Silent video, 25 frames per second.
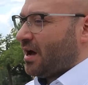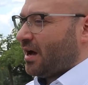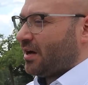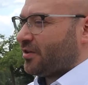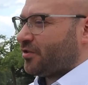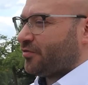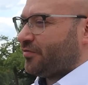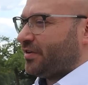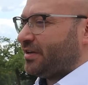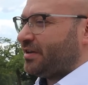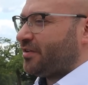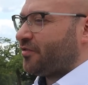
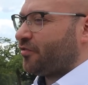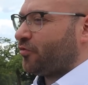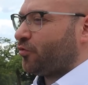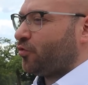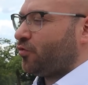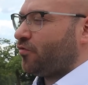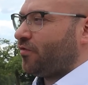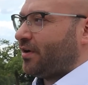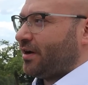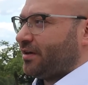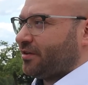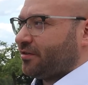Also wenn es
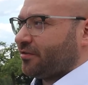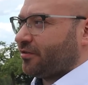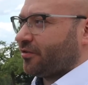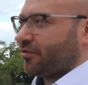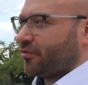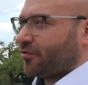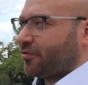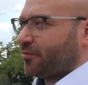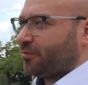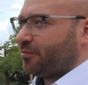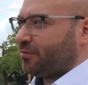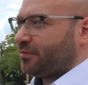so weit
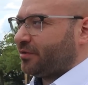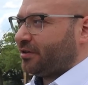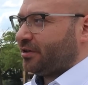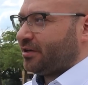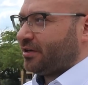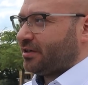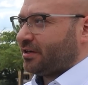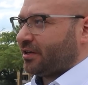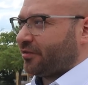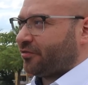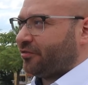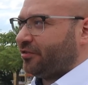ist,
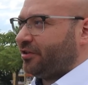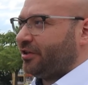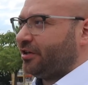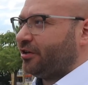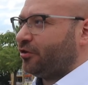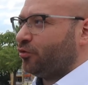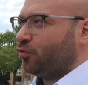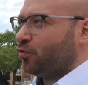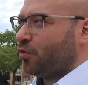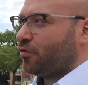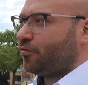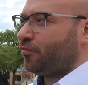dass die
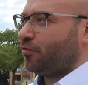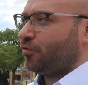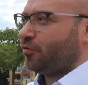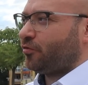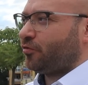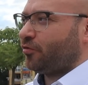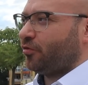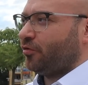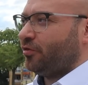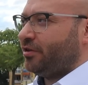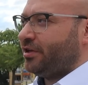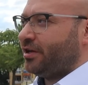Dinge nur
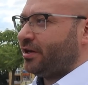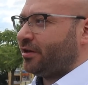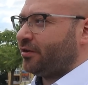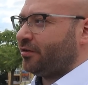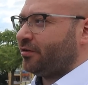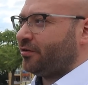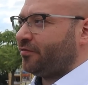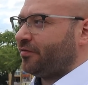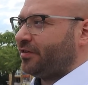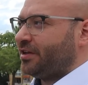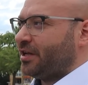funktionieren,